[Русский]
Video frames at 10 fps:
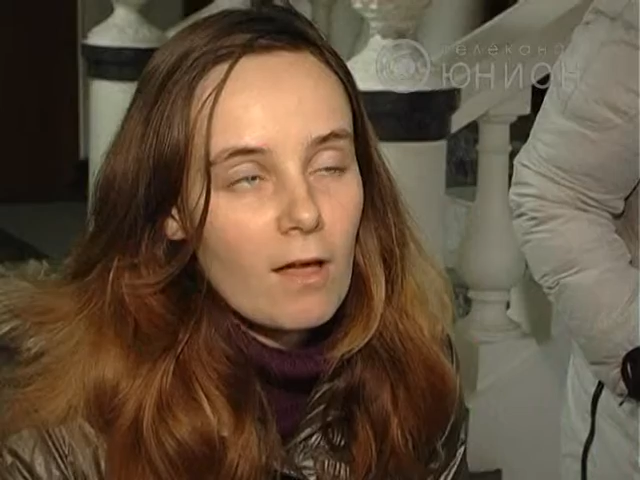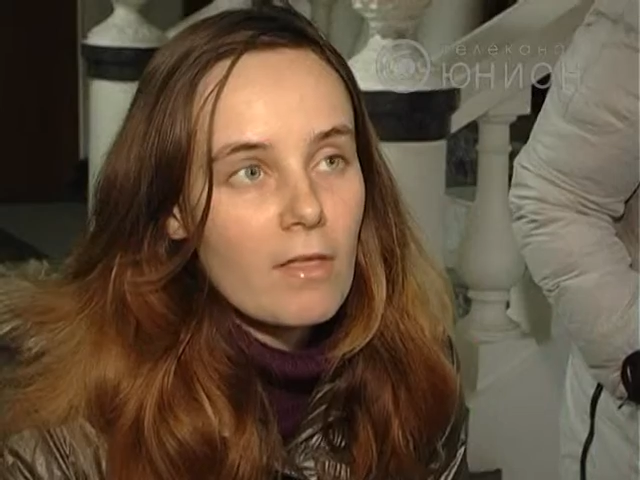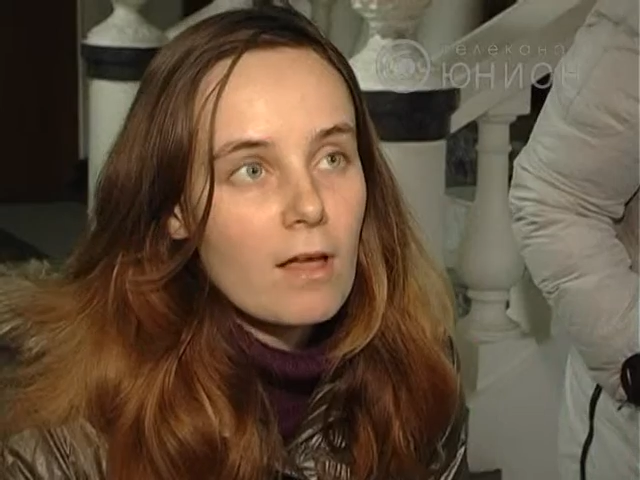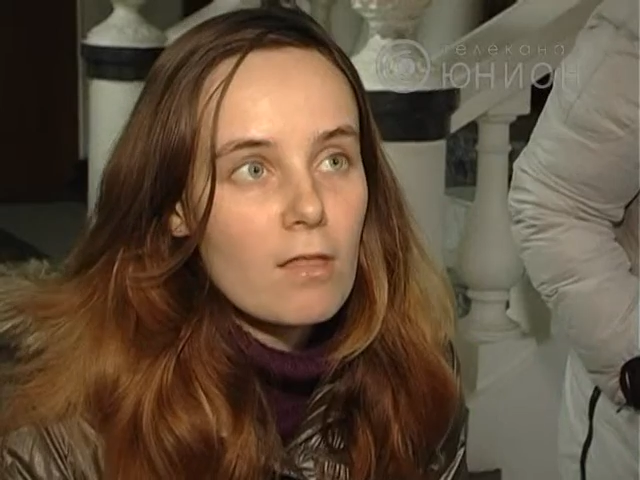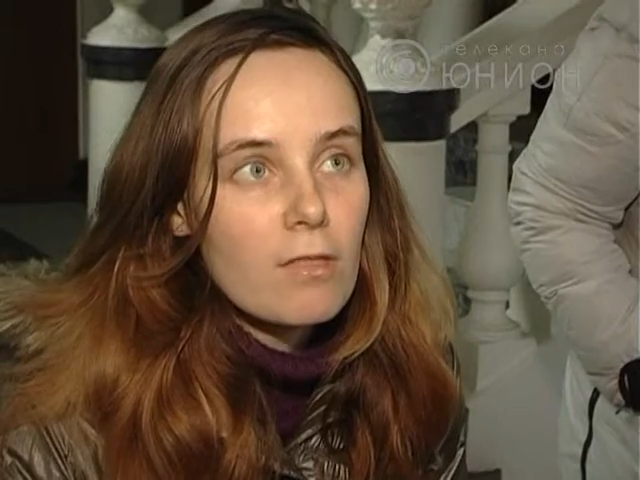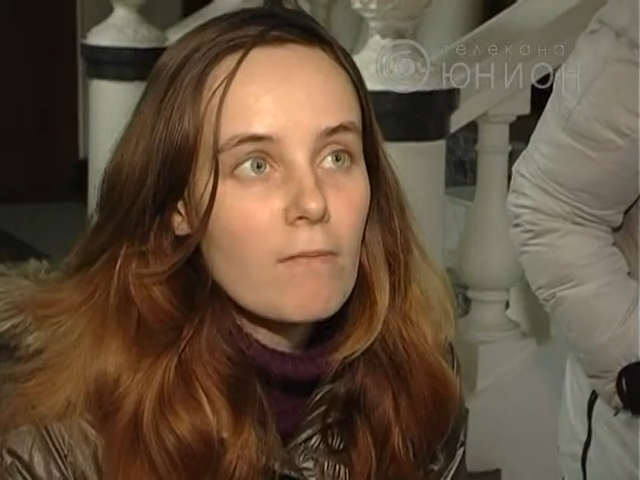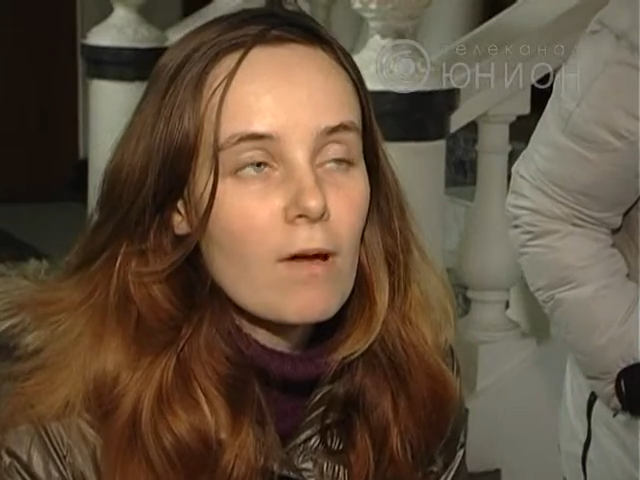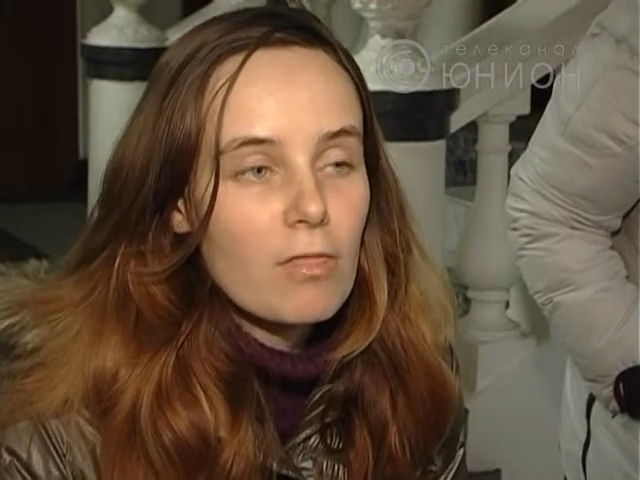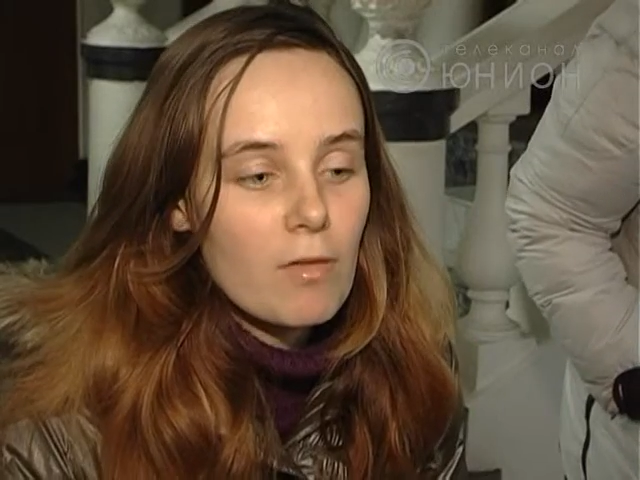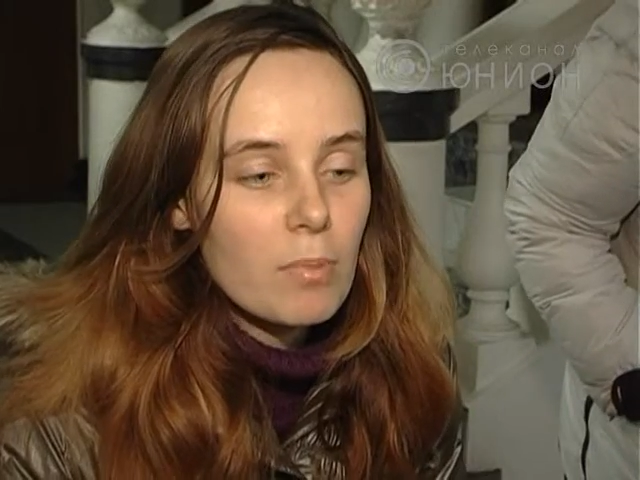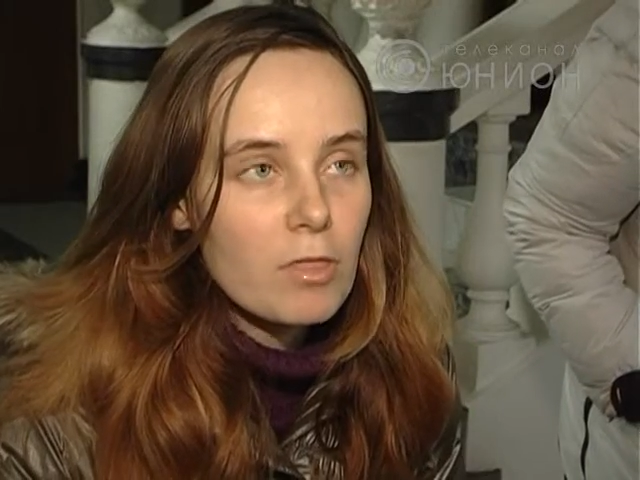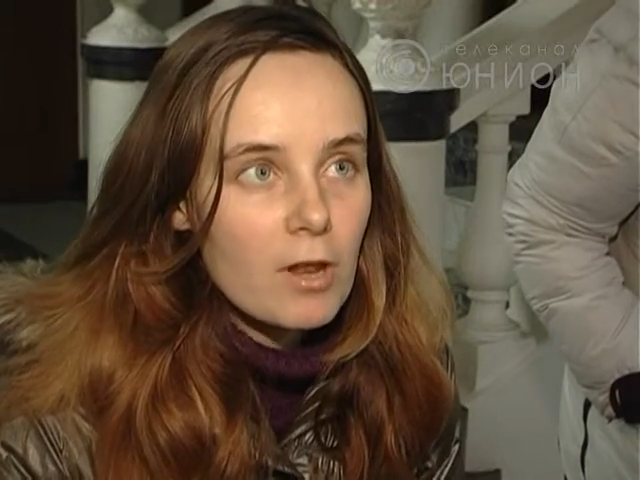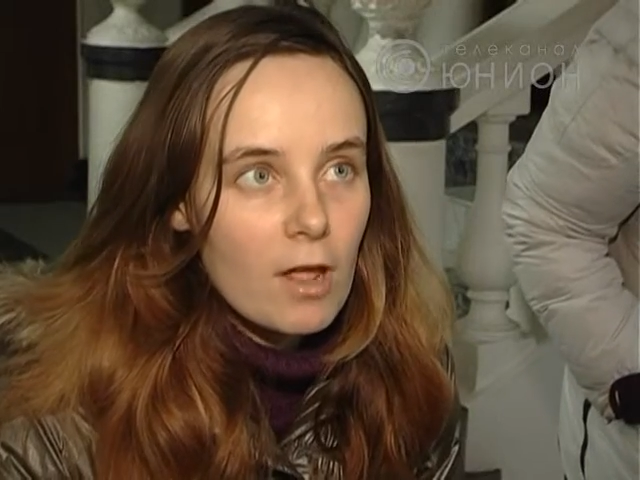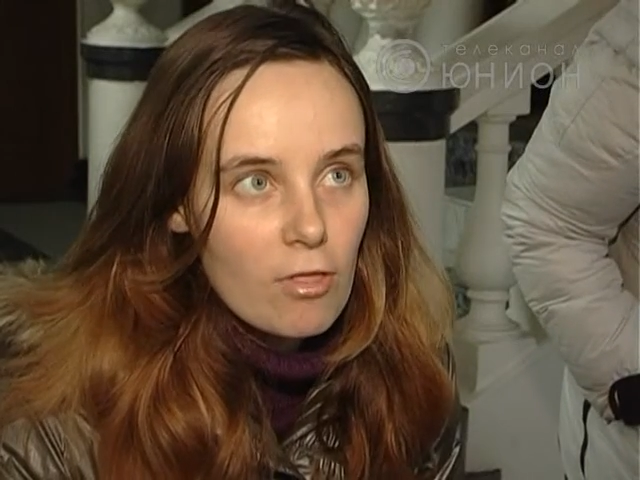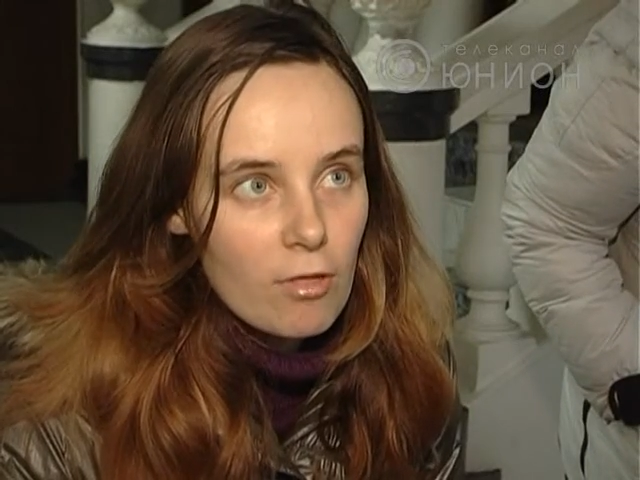Она развивается
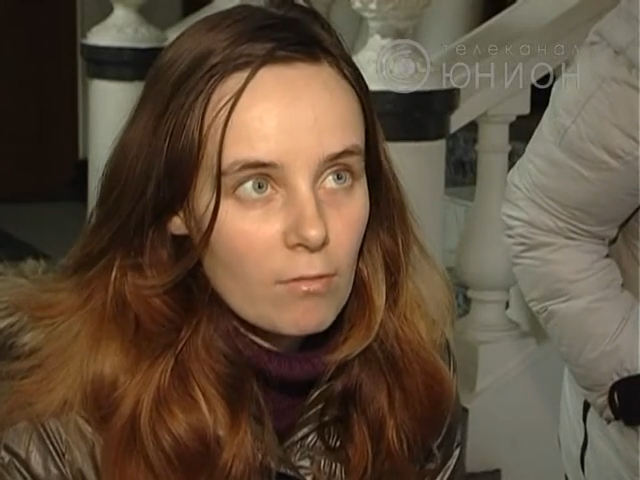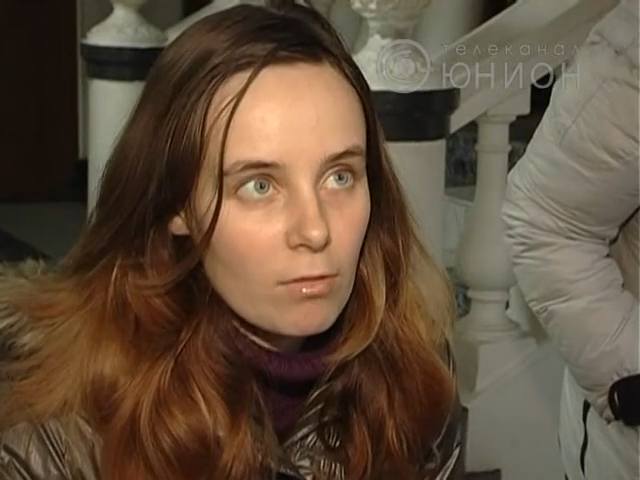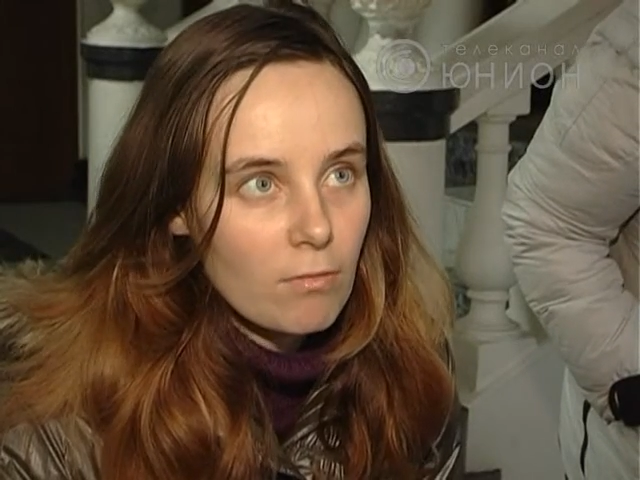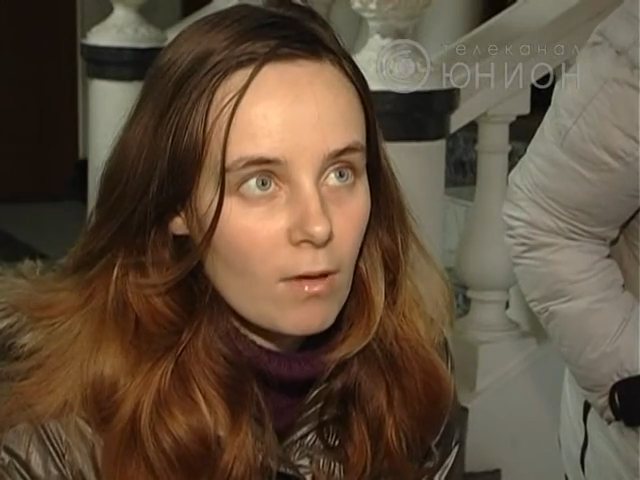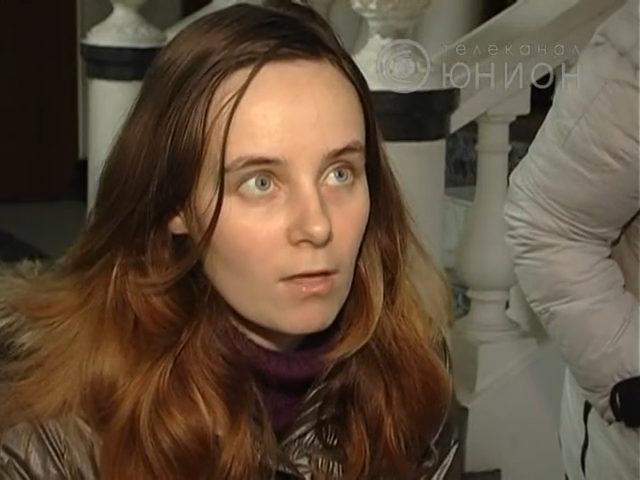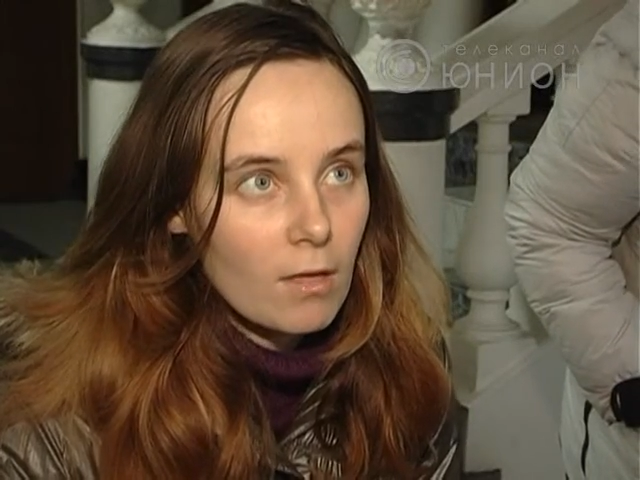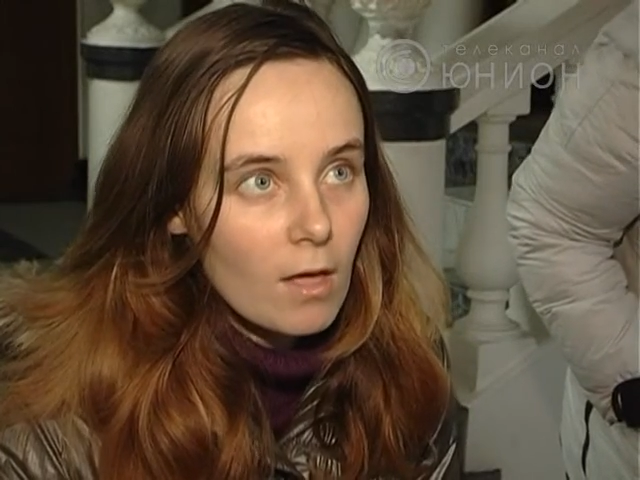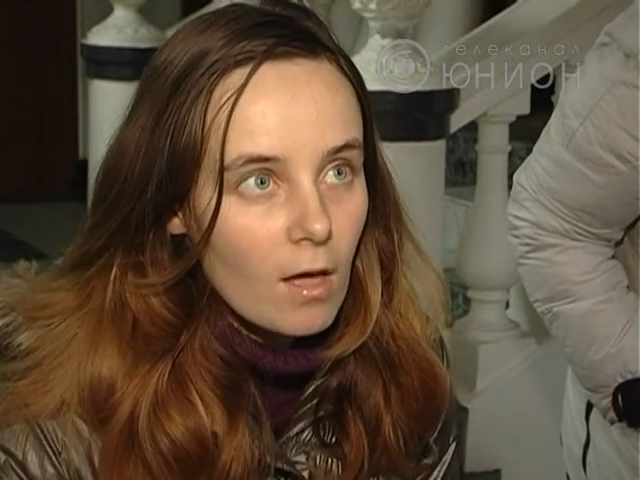быстрее, чем свои,